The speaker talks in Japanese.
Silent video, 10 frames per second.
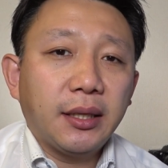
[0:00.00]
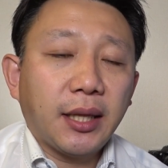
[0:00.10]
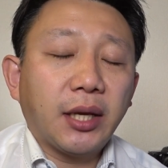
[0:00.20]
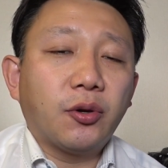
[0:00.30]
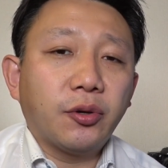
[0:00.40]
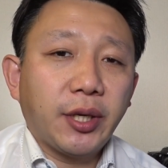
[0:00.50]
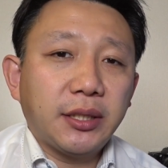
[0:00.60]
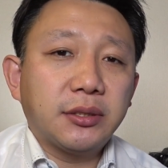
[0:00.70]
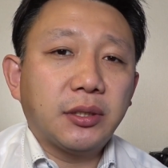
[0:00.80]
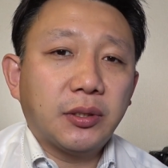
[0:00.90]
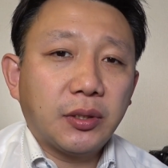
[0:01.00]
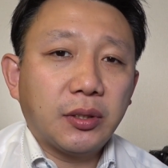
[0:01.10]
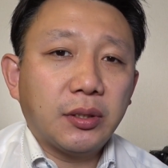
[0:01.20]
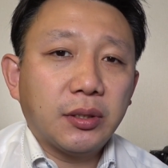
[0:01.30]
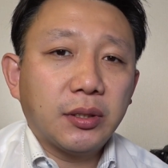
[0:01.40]
太鼓の演奏
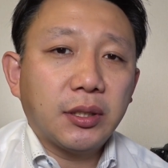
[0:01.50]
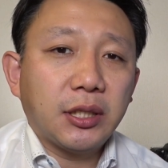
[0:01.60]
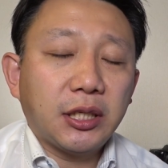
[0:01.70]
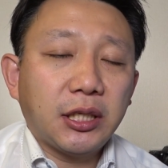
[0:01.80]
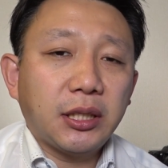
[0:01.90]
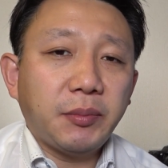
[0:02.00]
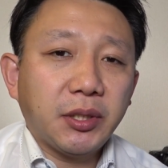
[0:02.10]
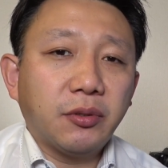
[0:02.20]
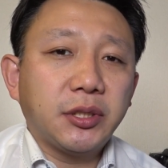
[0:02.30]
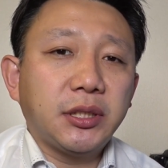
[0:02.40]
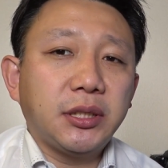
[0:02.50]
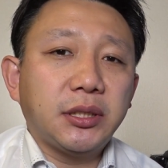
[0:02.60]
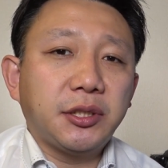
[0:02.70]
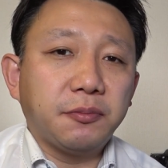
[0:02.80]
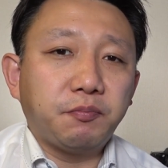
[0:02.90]
をえー、みこ
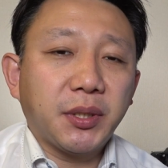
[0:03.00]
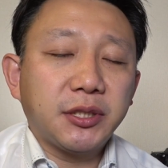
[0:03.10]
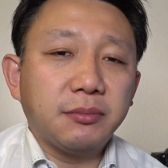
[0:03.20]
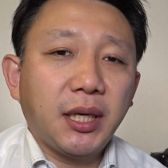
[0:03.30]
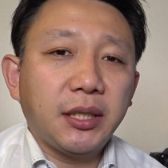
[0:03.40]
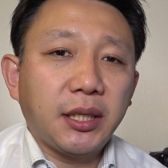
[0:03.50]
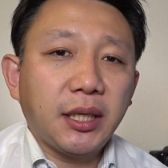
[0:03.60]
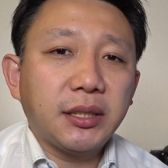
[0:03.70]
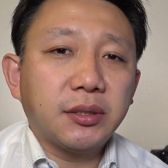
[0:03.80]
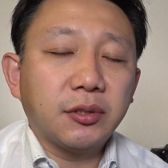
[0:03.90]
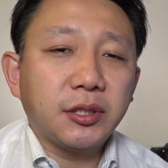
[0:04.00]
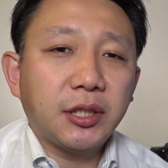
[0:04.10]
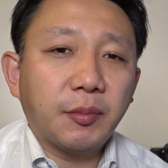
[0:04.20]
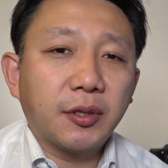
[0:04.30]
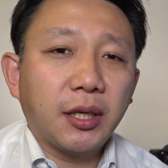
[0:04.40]
し出発前に演奏
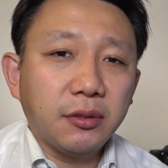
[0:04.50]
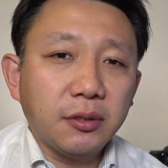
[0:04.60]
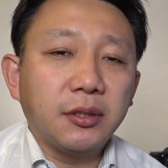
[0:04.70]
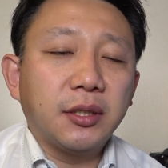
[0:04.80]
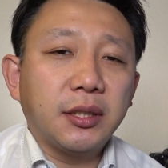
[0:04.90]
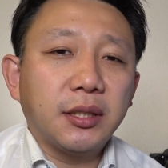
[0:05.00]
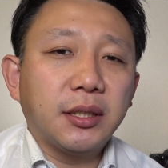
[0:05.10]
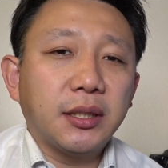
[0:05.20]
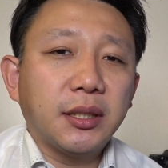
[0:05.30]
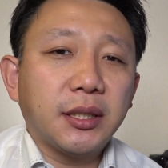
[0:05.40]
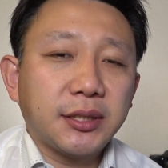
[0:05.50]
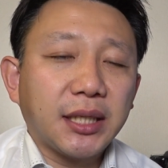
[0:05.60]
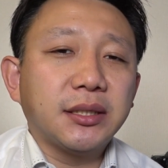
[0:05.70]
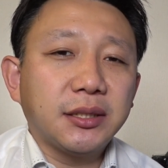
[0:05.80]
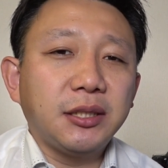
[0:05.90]
してもらう、え
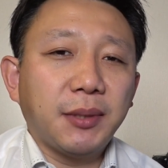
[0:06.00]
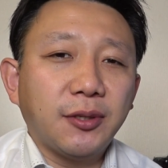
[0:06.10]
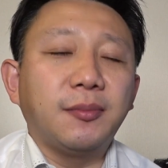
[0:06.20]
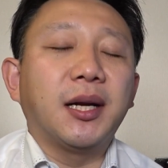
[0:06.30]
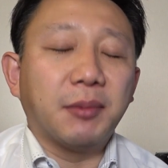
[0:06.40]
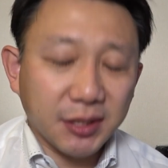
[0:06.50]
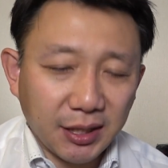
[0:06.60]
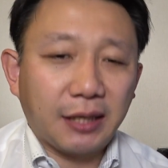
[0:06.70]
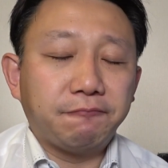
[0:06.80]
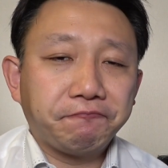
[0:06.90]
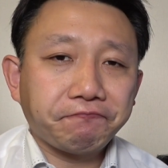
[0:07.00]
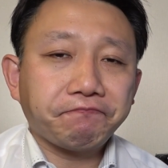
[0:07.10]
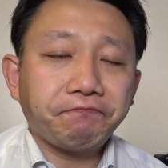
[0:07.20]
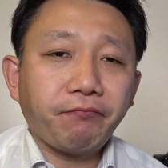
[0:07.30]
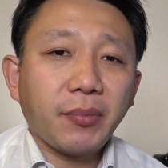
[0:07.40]
チャンスに恵まれました、
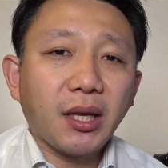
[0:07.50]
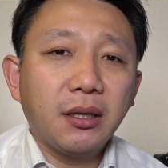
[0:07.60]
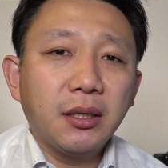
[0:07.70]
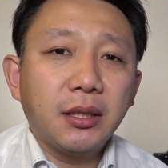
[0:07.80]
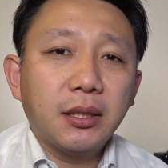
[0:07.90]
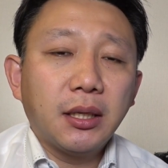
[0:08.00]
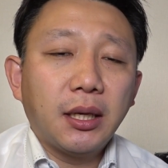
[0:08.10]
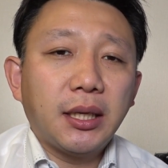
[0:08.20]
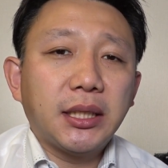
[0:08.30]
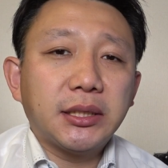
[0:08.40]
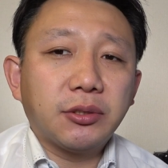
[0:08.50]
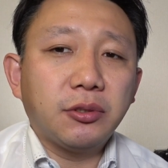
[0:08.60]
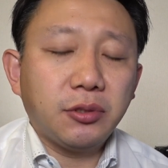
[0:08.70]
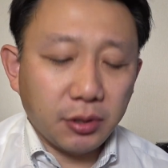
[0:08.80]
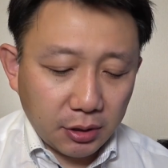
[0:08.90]
えー、そ
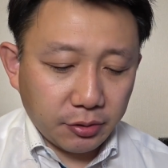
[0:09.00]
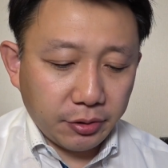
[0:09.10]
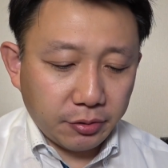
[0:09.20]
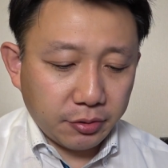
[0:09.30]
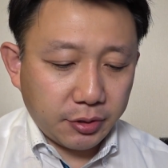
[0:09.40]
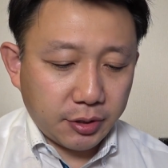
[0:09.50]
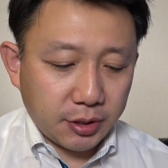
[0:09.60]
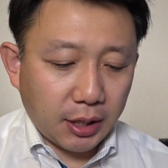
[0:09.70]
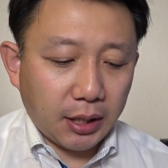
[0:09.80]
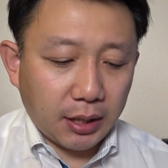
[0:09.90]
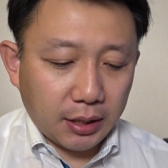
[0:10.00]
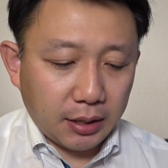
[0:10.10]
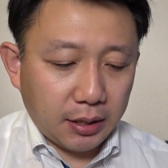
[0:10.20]
の時の様子が、